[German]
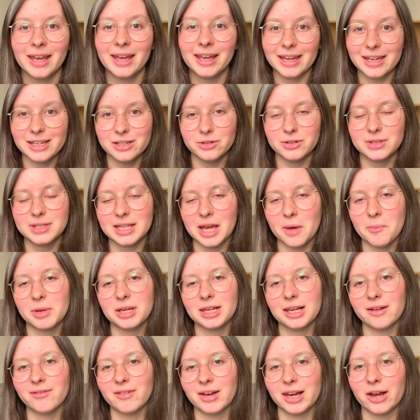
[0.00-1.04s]
Ich nutze ja
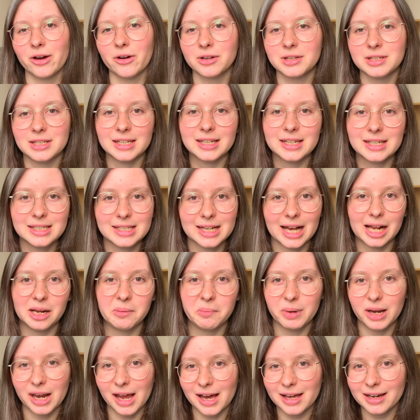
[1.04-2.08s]
mittlerweile auch einen digitalen
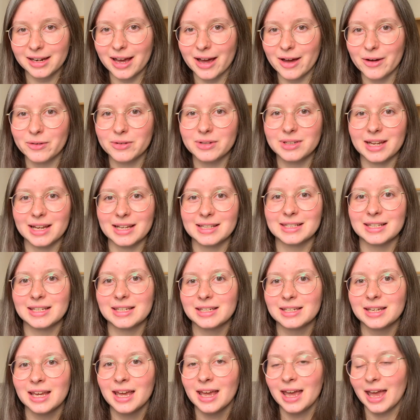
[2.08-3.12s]
Planer und da sind